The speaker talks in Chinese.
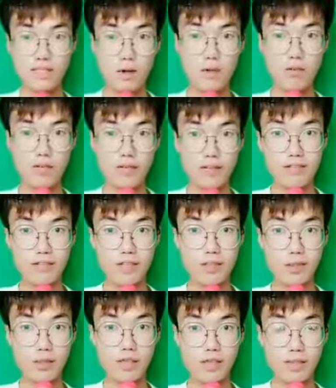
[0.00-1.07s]
这一次小飞
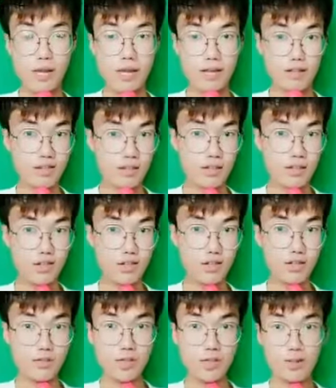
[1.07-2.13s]
人飞得有一点慢，可
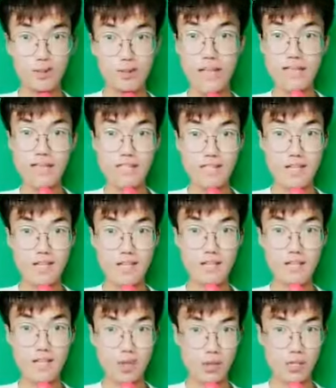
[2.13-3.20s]
能是因为从男子
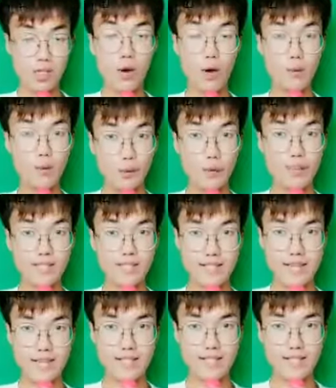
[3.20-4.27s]
赛事跳跃到
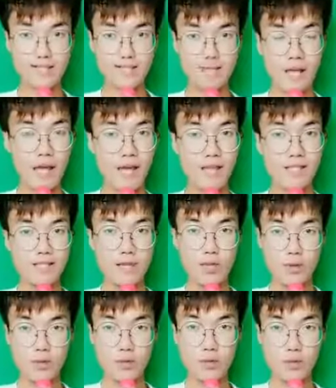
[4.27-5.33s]
女子赛事。
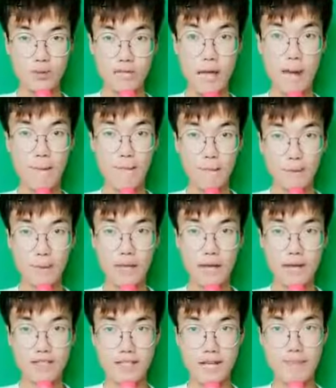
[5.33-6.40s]
先来关注一下
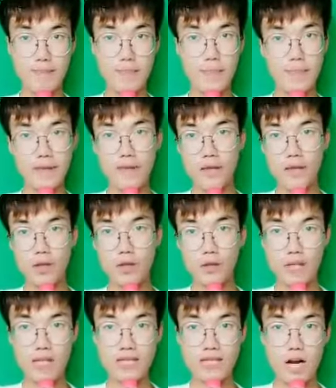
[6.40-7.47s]
伯明翰站
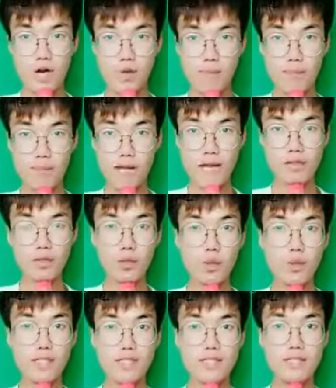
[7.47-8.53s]
女单第二轮，梅
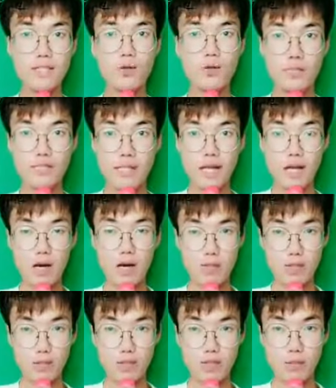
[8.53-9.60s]
拉德诺维奇六比
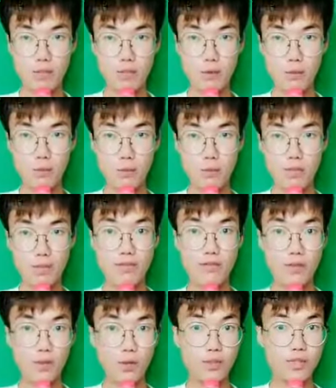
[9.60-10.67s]
三、二比六、一比六
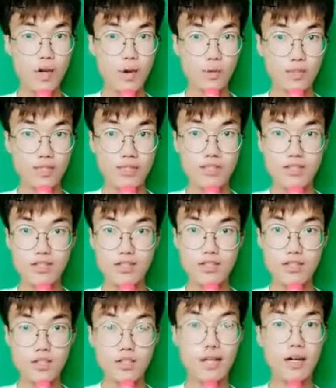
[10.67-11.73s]
不敌富有“草地
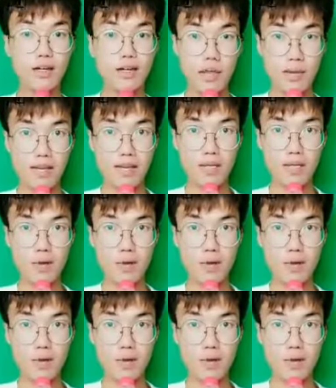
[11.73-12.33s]
精灵”之称的